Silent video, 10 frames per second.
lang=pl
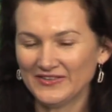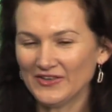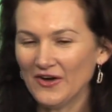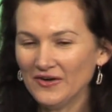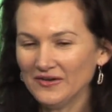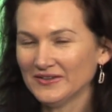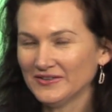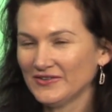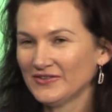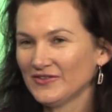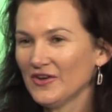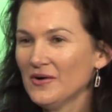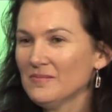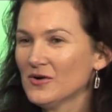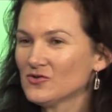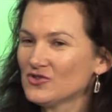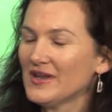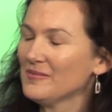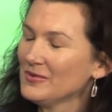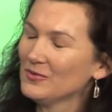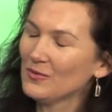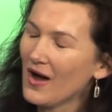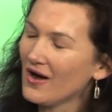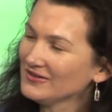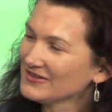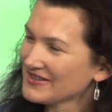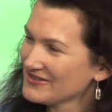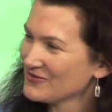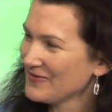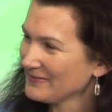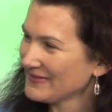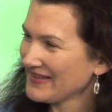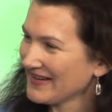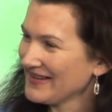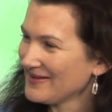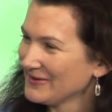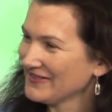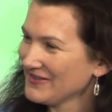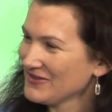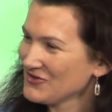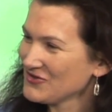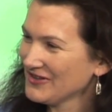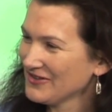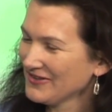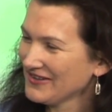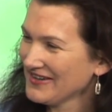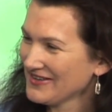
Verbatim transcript: co, co można by było odkryć w Amsterdamie? Co jeszcze nowego,